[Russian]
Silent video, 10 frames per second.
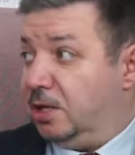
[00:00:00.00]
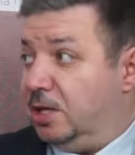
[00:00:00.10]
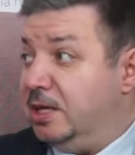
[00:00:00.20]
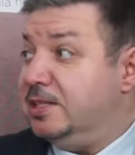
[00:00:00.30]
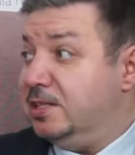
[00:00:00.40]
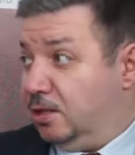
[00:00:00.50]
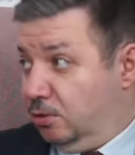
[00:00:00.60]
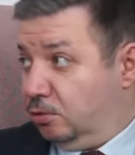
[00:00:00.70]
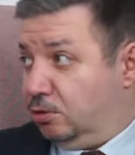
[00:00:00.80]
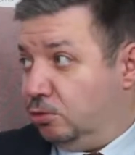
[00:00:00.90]
и, и
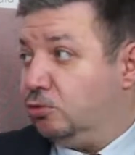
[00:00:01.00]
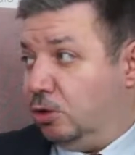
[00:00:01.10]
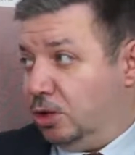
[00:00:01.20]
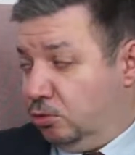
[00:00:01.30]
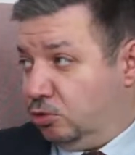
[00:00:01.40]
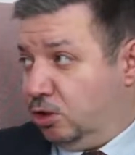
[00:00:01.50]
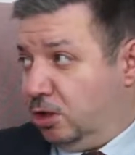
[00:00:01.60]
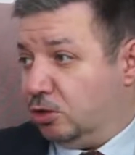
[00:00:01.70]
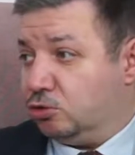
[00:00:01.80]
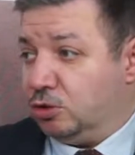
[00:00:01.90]
делают, и это, это очень
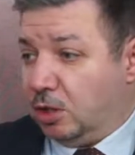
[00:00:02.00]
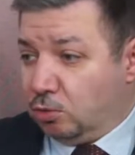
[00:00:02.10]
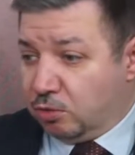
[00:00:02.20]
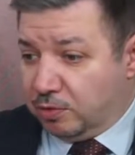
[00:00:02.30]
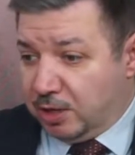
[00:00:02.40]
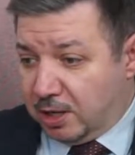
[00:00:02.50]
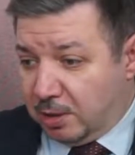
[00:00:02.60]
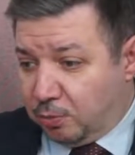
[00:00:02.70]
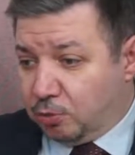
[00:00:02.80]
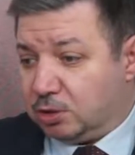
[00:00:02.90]
хорошо. На уровне
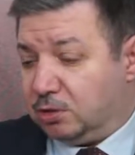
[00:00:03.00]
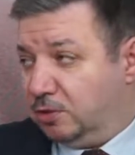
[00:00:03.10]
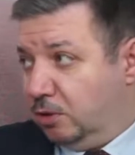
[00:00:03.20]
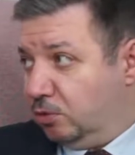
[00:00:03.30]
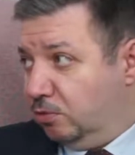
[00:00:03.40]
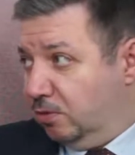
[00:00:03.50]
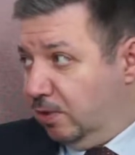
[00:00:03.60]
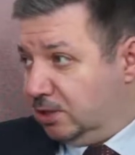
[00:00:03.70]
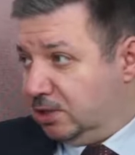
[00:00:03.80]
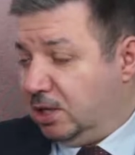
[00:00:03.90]
аэропортов, на уровне
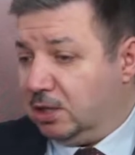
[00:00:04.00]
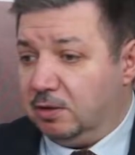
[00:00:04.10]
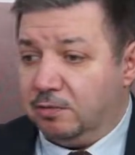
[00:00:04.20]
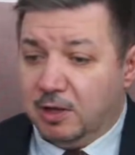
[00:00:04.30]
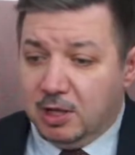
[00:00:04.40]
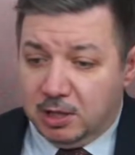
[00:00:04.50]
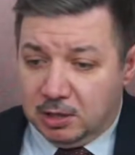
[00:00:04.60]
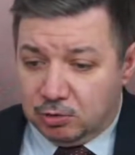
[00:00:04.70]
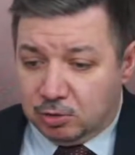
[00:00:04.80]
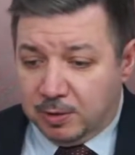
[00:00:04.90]
вокзалов
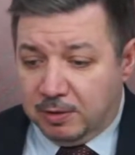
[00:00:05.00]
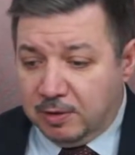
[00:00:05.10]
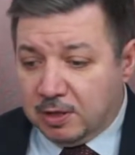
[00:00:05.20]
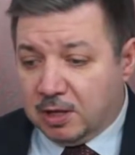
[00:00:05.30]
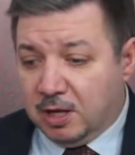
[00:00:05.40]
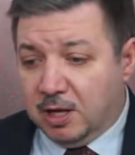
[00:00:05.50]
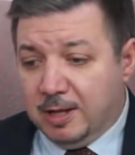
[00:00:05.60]
идет проверка,